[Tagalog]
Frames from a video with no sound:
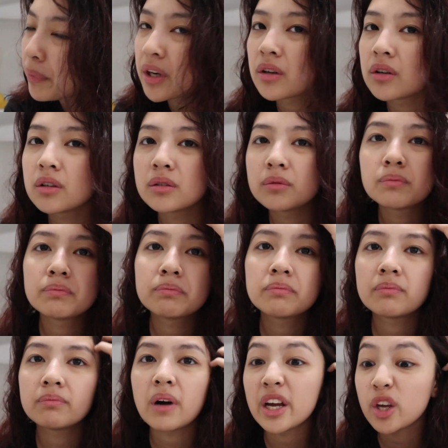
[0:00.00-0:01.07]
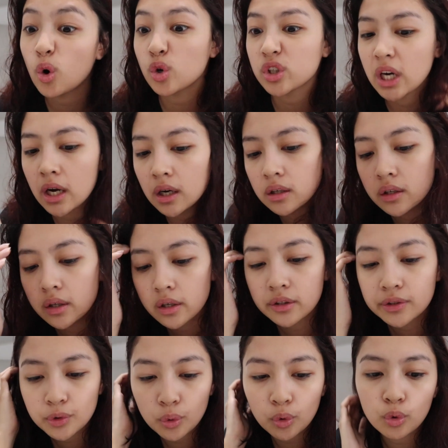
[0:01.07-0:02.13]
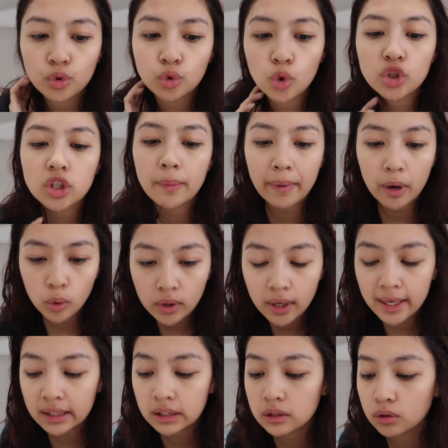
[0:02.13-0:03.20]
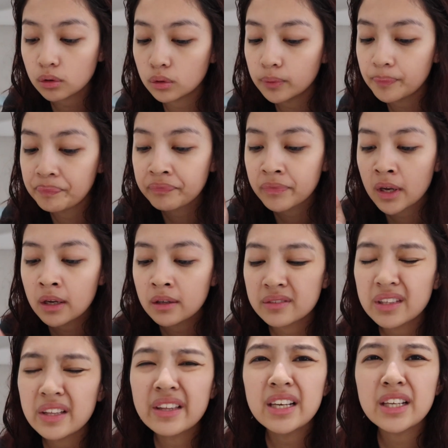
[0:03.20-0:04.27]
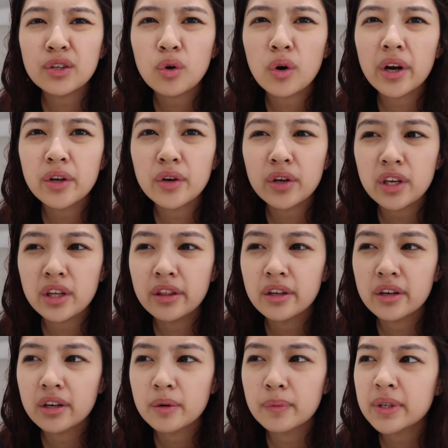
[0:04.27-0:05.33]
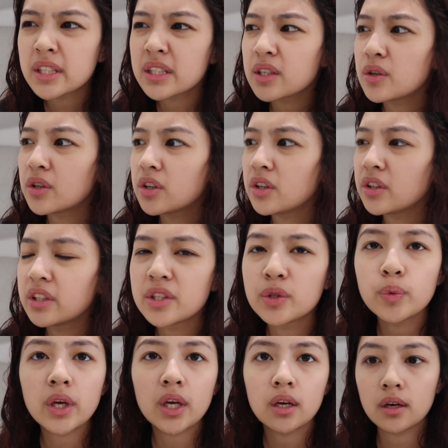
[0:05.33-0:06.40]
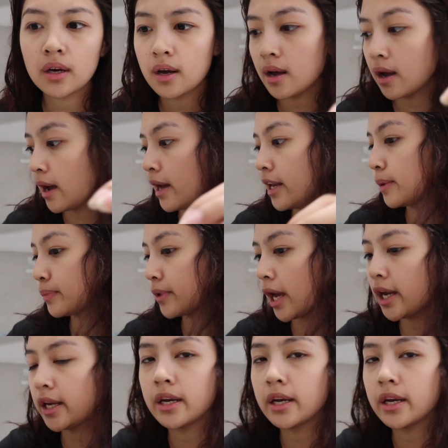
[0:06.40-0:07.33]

pero ayoko siya. So, gusto ko siya pa ulit. So, dadalhin ko kayo either, basta siguro this week, hanap tayo